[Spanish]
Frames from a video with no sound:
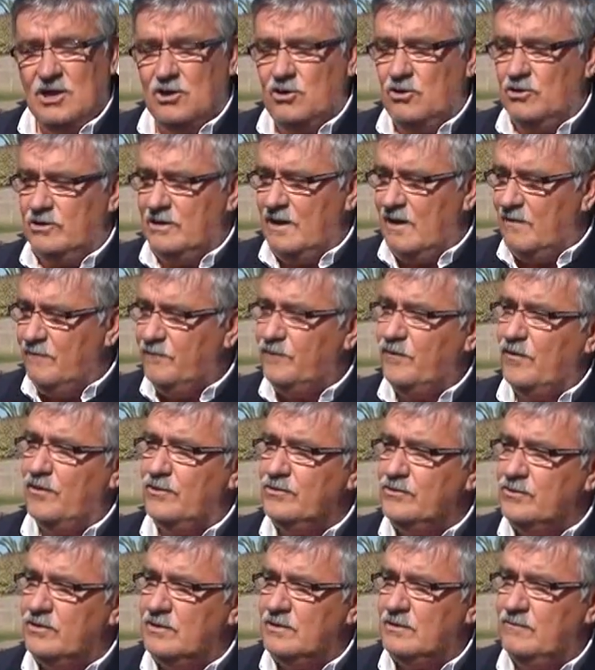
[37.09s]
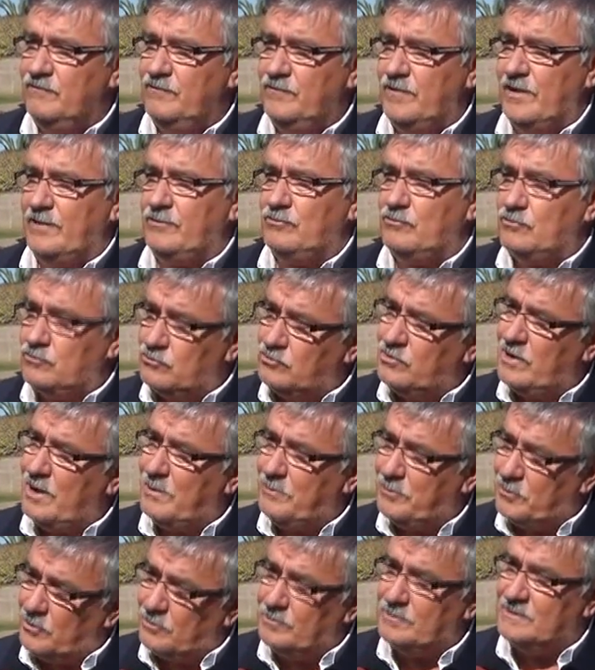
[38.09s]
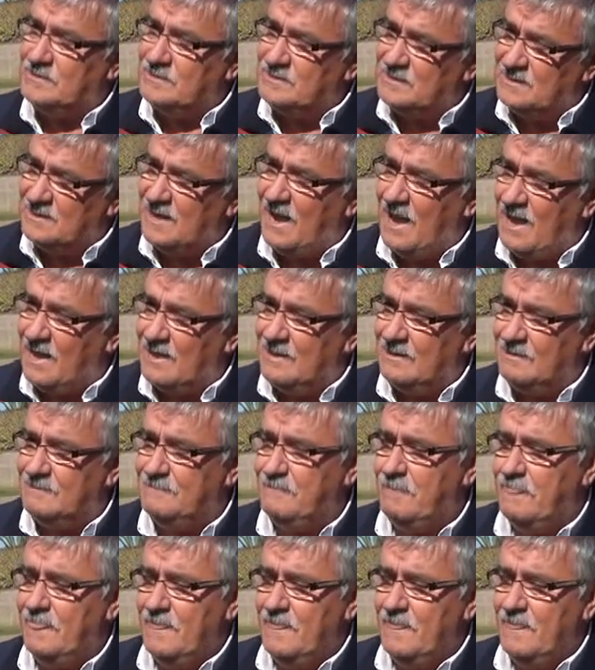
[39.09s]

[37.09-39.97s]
con el Fondo de Infraestructura Provincial,